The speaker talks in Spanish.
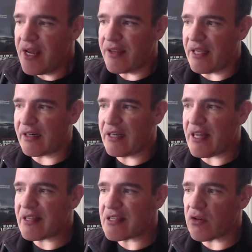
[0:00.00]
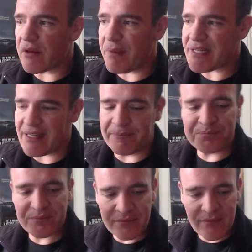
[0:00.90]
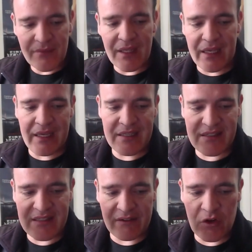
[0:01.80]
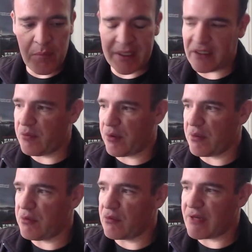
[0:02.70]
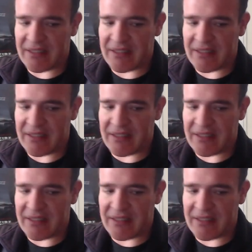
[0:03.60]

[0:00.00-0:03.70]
Y en realidad, ¿qué es lo que pasa? Eh, se estaban compartiendo, por ejemplo, algunas